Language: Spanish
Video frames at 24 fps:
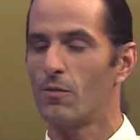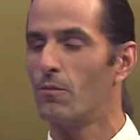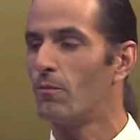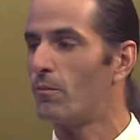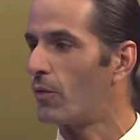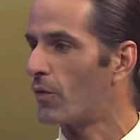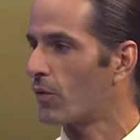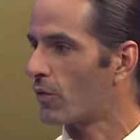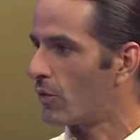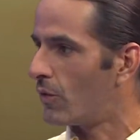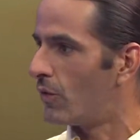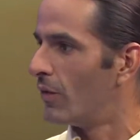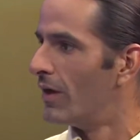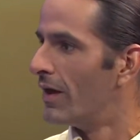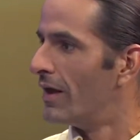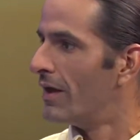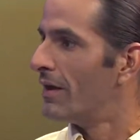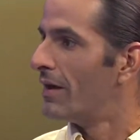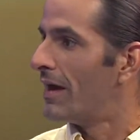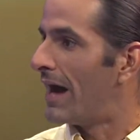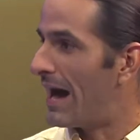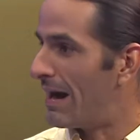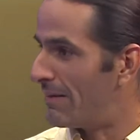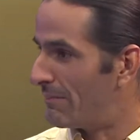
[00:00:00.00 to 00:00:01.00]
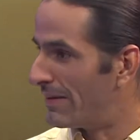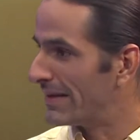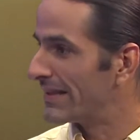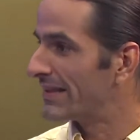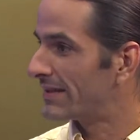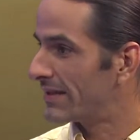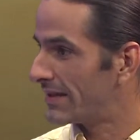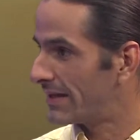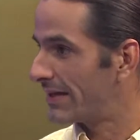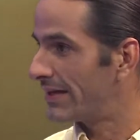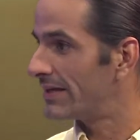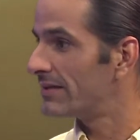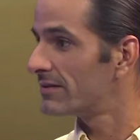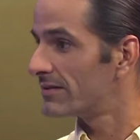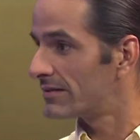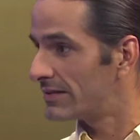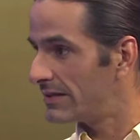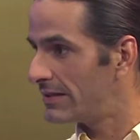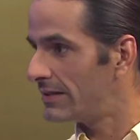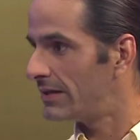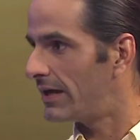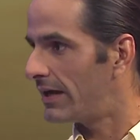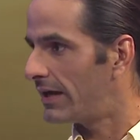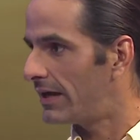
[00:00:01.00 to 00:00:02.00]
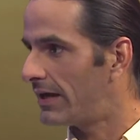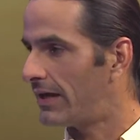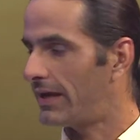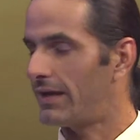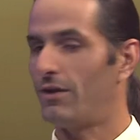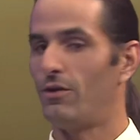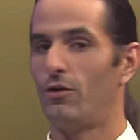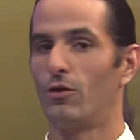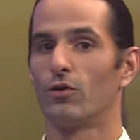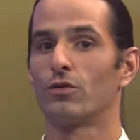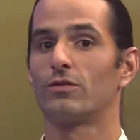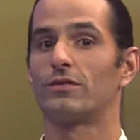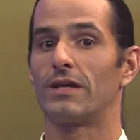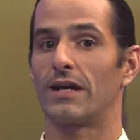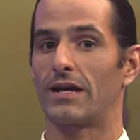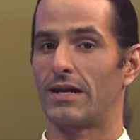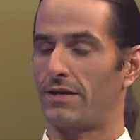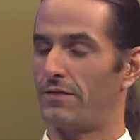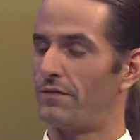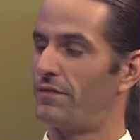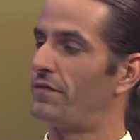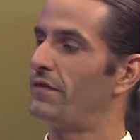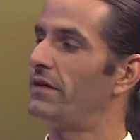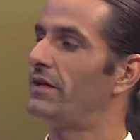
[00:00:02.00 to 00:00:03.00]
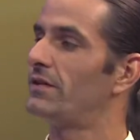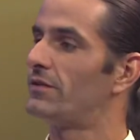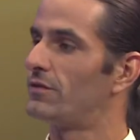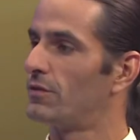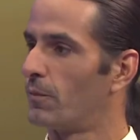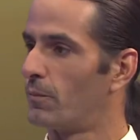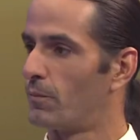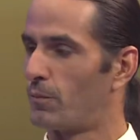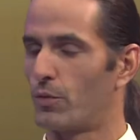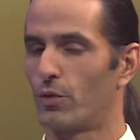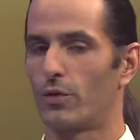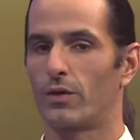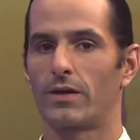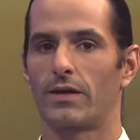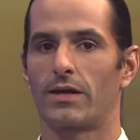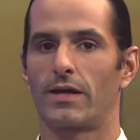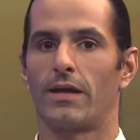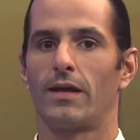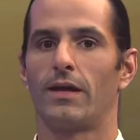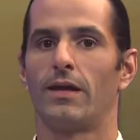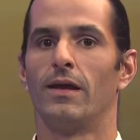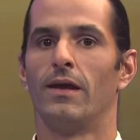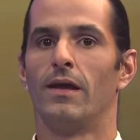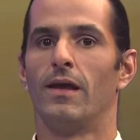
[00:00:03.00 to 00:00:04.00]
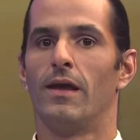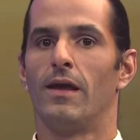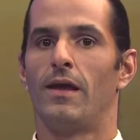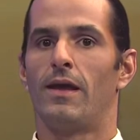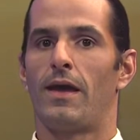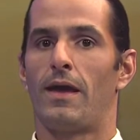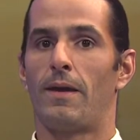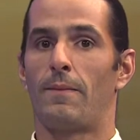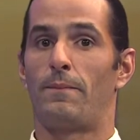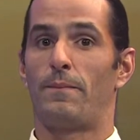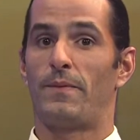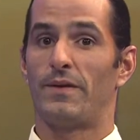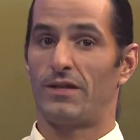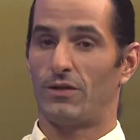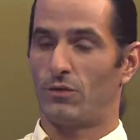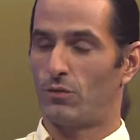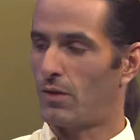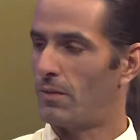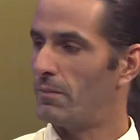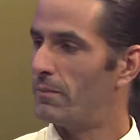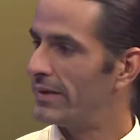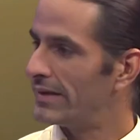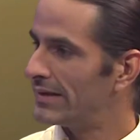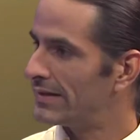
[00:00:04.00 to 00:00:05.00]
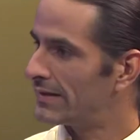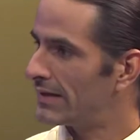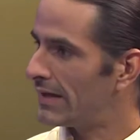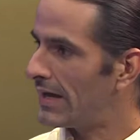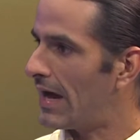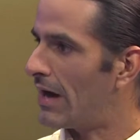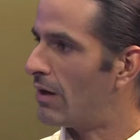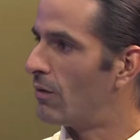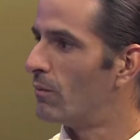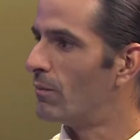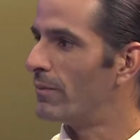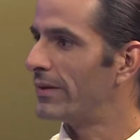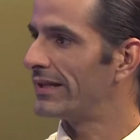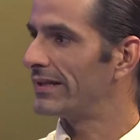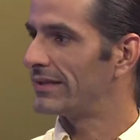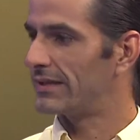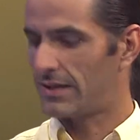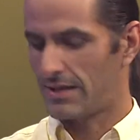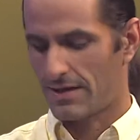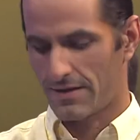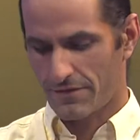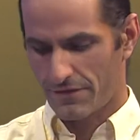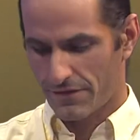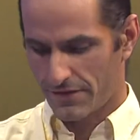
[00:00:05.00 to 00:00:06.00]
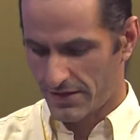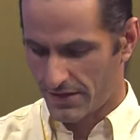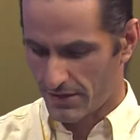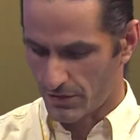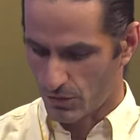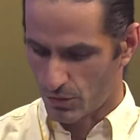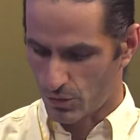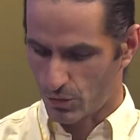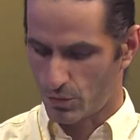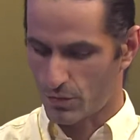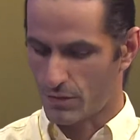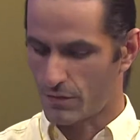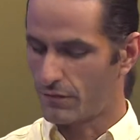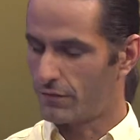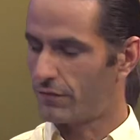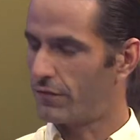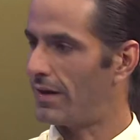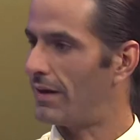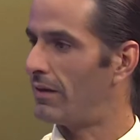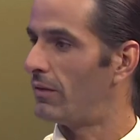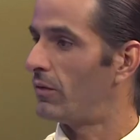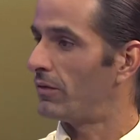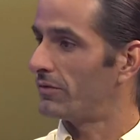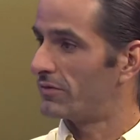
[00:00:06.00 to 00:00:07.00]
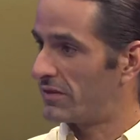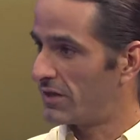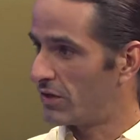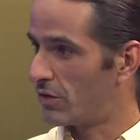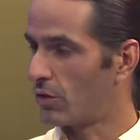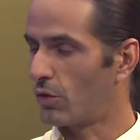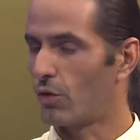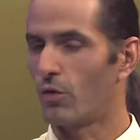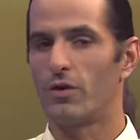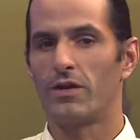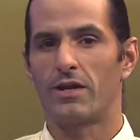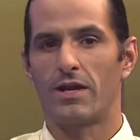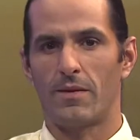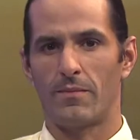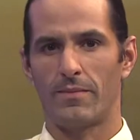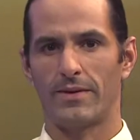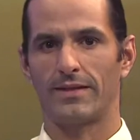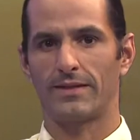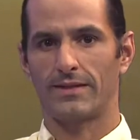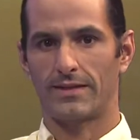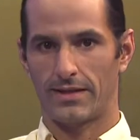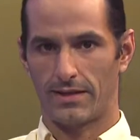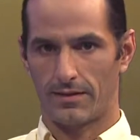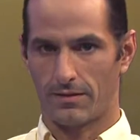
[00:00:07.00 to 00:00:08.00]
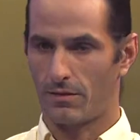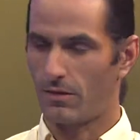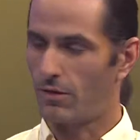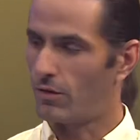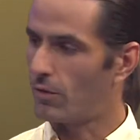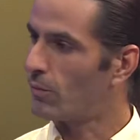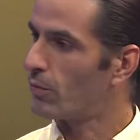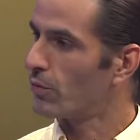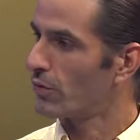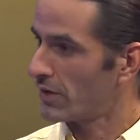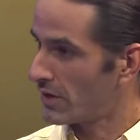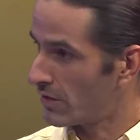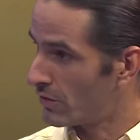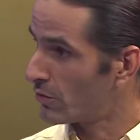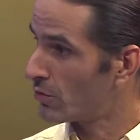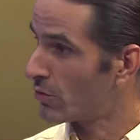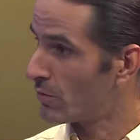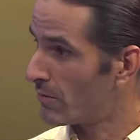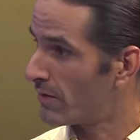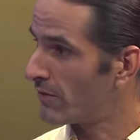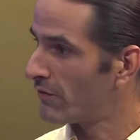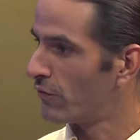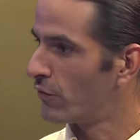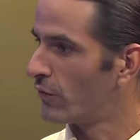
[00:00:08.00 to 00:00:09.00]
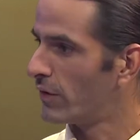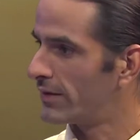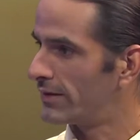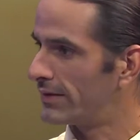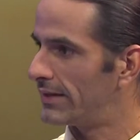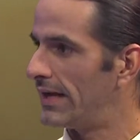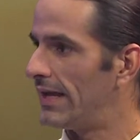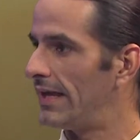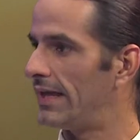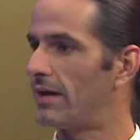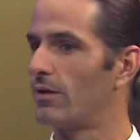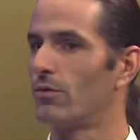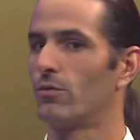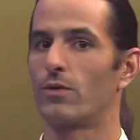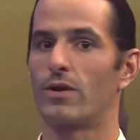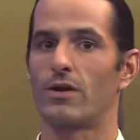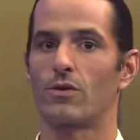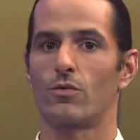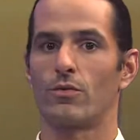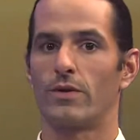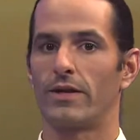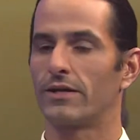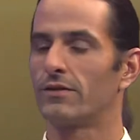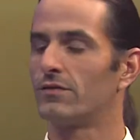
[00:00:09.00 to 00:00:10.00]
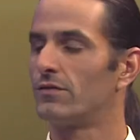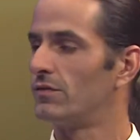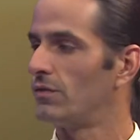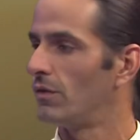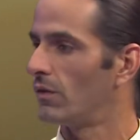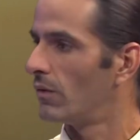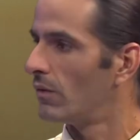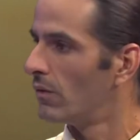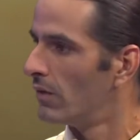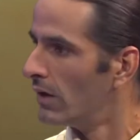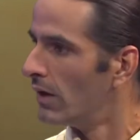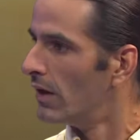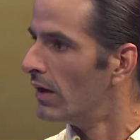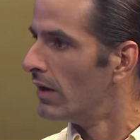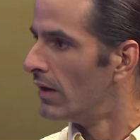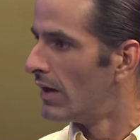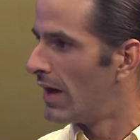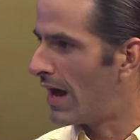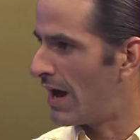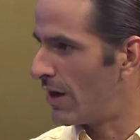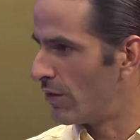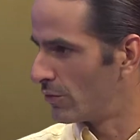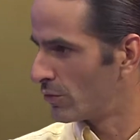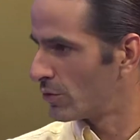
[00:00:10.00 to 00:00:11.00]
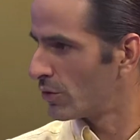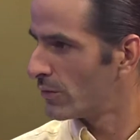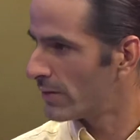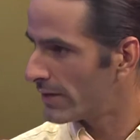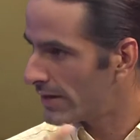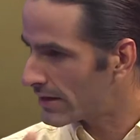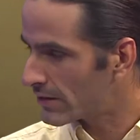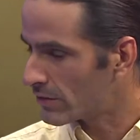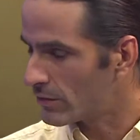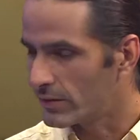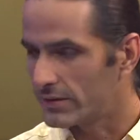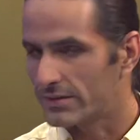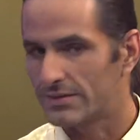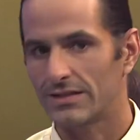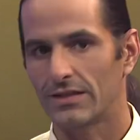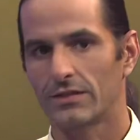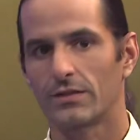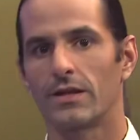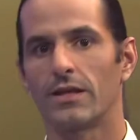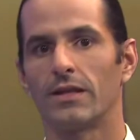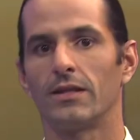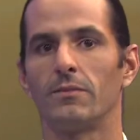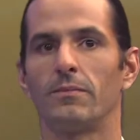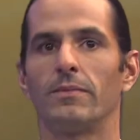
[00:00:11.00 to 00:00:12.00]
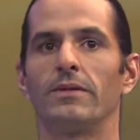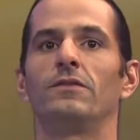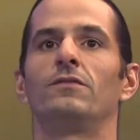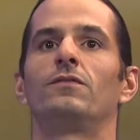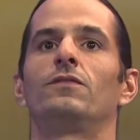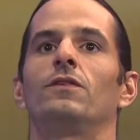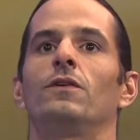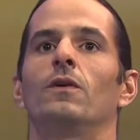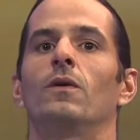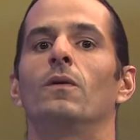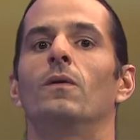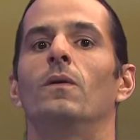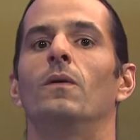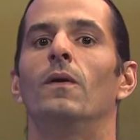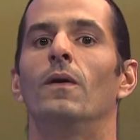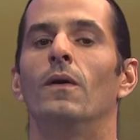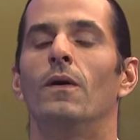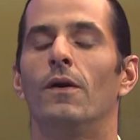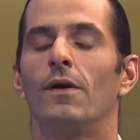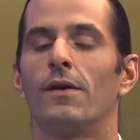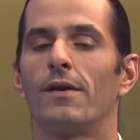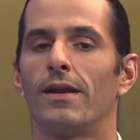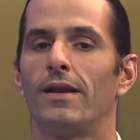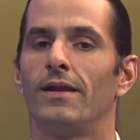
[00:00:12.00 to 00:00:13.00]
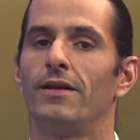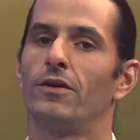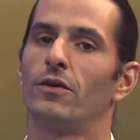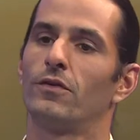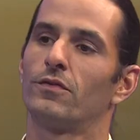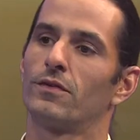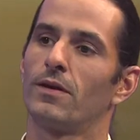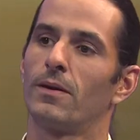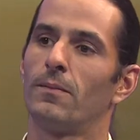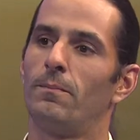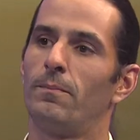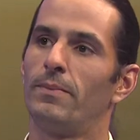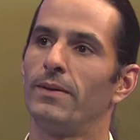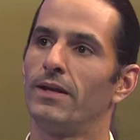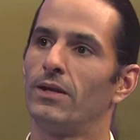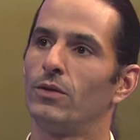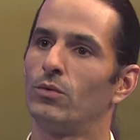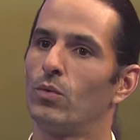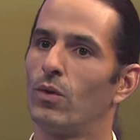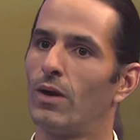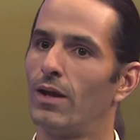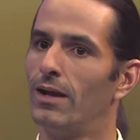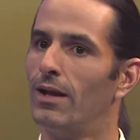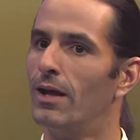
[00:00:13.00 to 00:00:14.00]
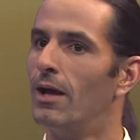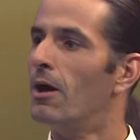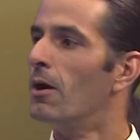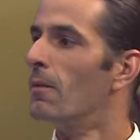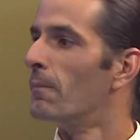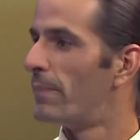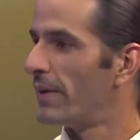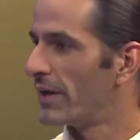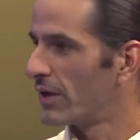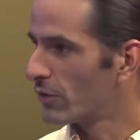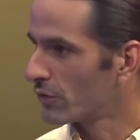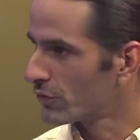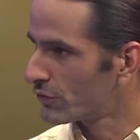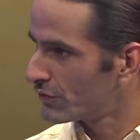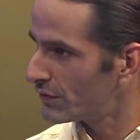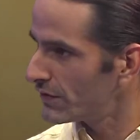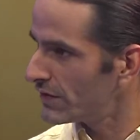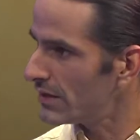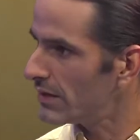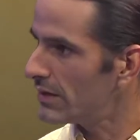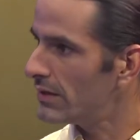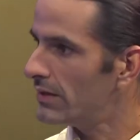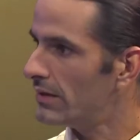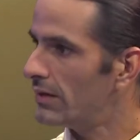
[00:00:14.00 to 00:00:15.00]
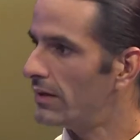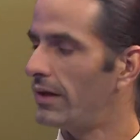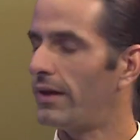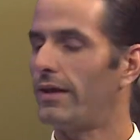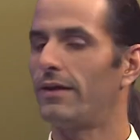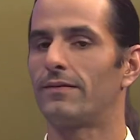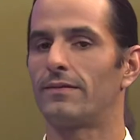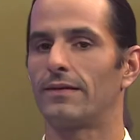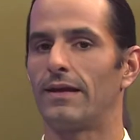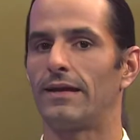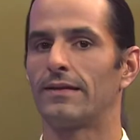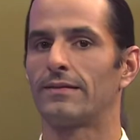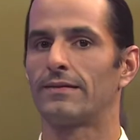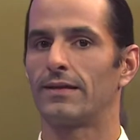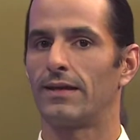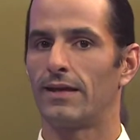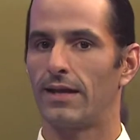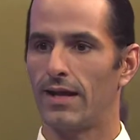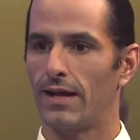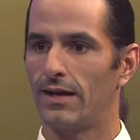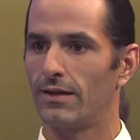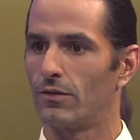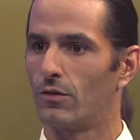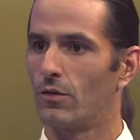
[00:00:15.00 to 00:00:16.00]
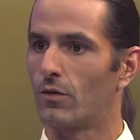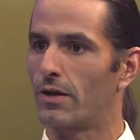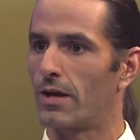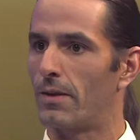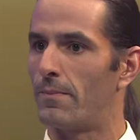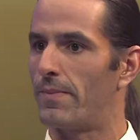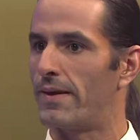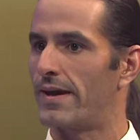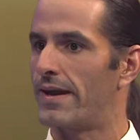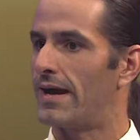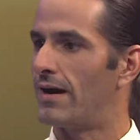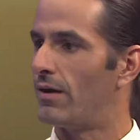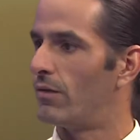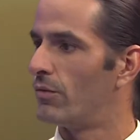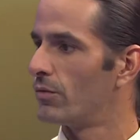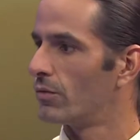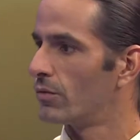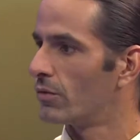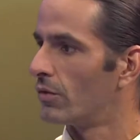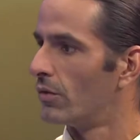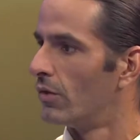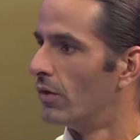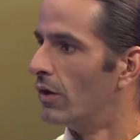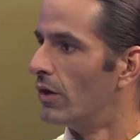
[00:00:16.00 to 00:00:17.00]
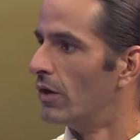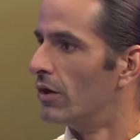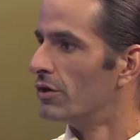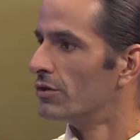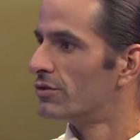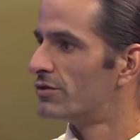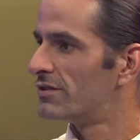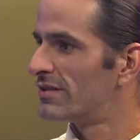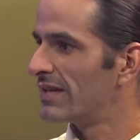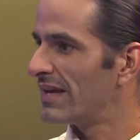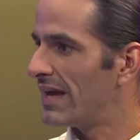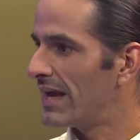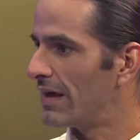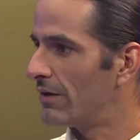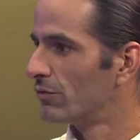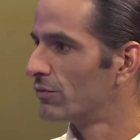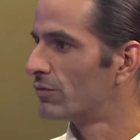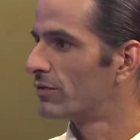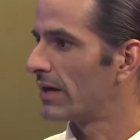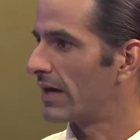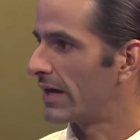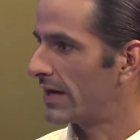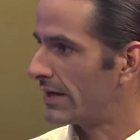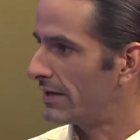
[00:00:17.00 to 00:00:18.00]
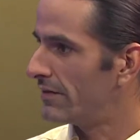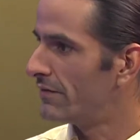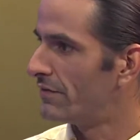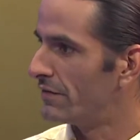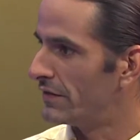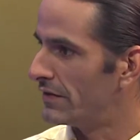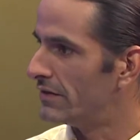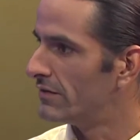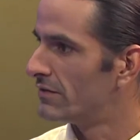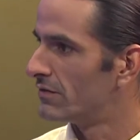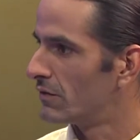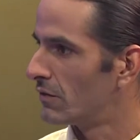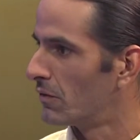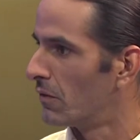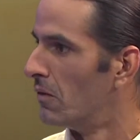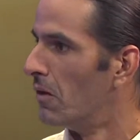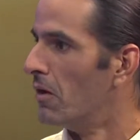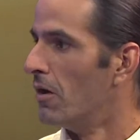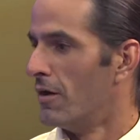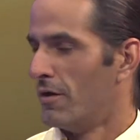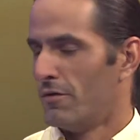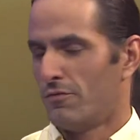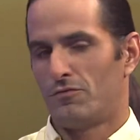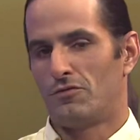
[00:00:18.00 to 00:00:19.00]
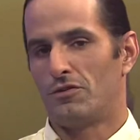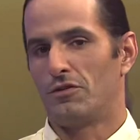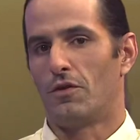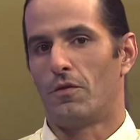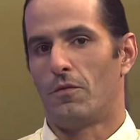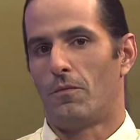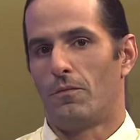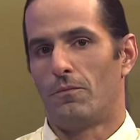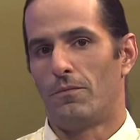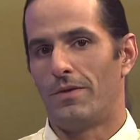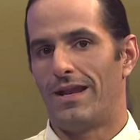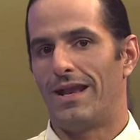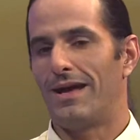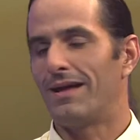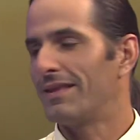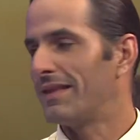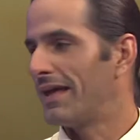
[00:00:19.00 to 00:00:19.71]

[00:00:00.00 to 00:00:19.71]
un poco a mantener sí eh, los sacrificios porque espiritualmente aumentan la fe de uno, psicológicamente lo ponen a uno más fuerte, le dan una conexión a uno, ¿verdad?, con esa otra dimensión religiosidad espiritual, pero sí es hacer algo que para uno sea un sacrificio, sino, ¿verdad?